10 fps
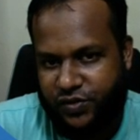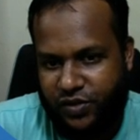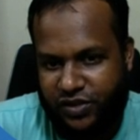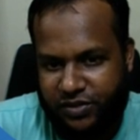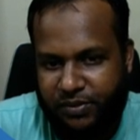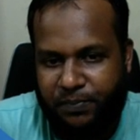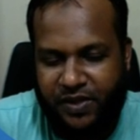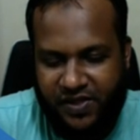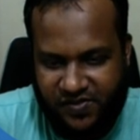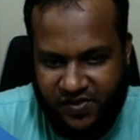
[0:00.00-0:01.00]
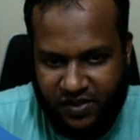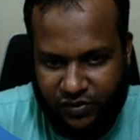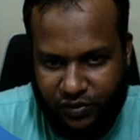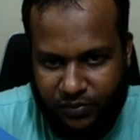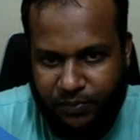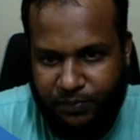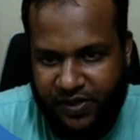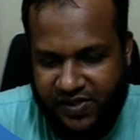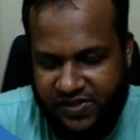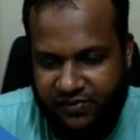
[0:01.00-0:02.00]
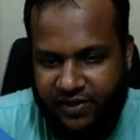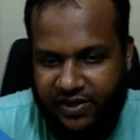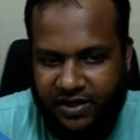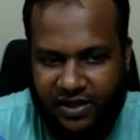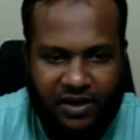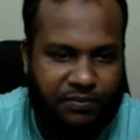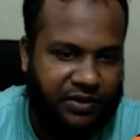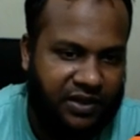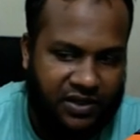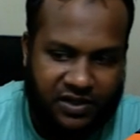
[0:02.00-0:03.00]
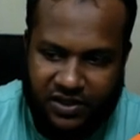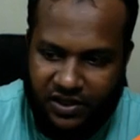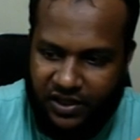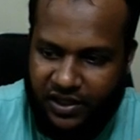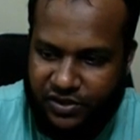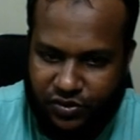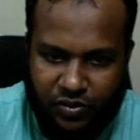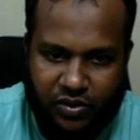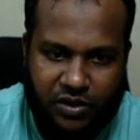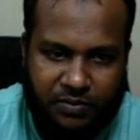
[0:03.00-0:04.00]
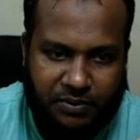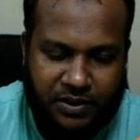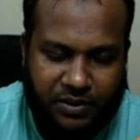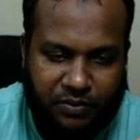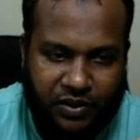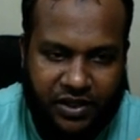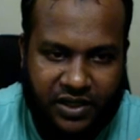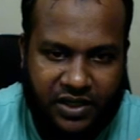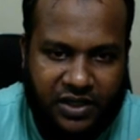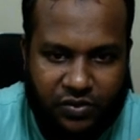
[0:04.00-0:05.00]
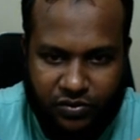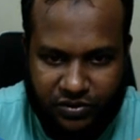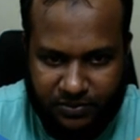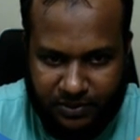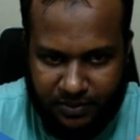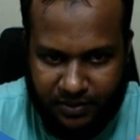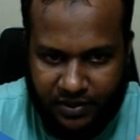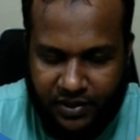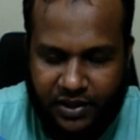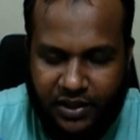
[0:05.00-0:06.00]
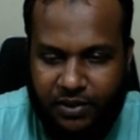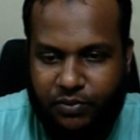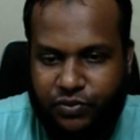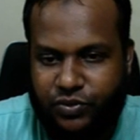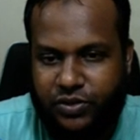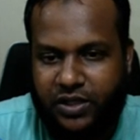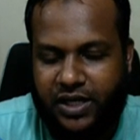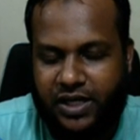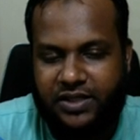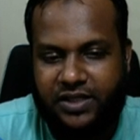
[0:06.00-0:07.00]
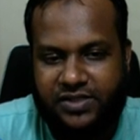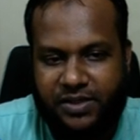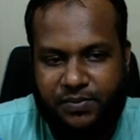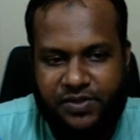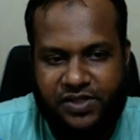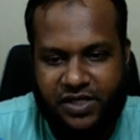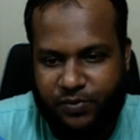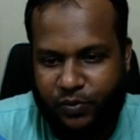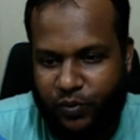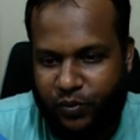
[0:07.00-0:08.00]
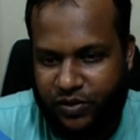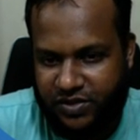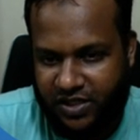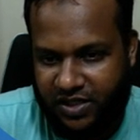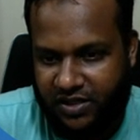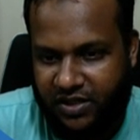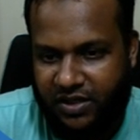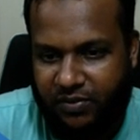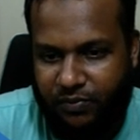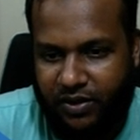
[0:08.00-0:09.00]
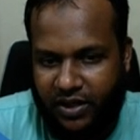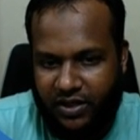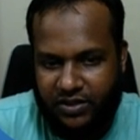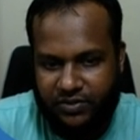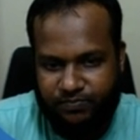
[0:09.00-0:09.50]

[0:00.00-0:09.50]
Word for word: এক্সটেনশন হিসেবে পিএইচডি থাকতে হবে পিএইচডি ফাইলটাকে আপনি লেয়ার সহকারে পাবেন এবং এটাকে এডিট করতে পারবেন এবং যদি এখান থেকে জেপিজি এক্সপোর্ট করতে চান বা